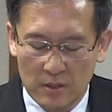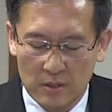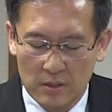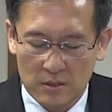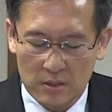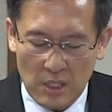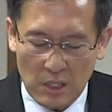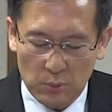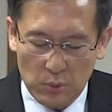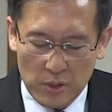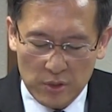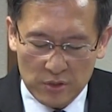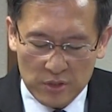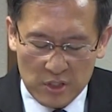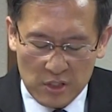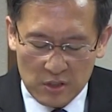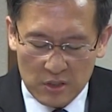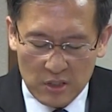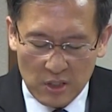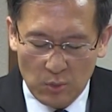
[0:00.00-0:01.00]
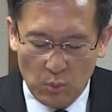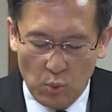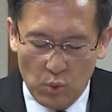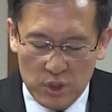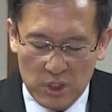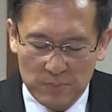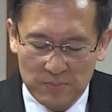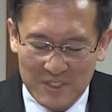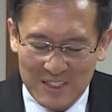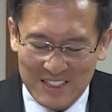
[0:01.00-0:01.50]
사도행전 7장
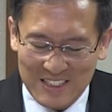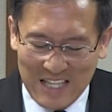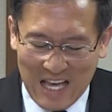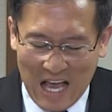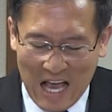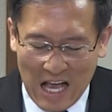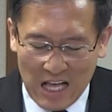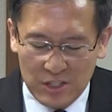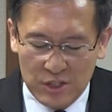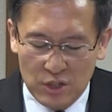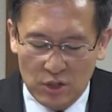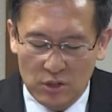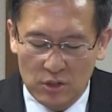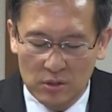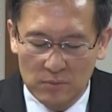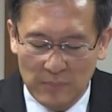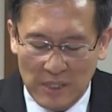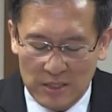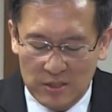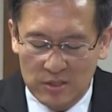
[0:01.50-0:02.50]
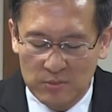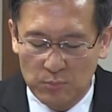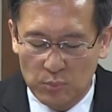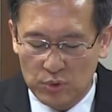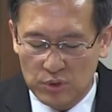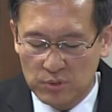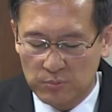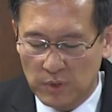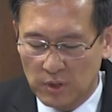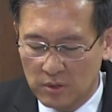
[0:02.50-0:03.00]
54절 말씀
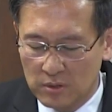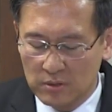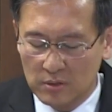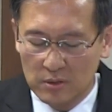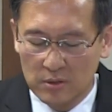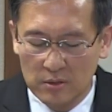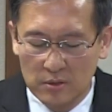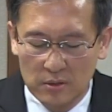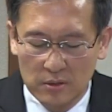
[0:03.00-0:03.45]
보시면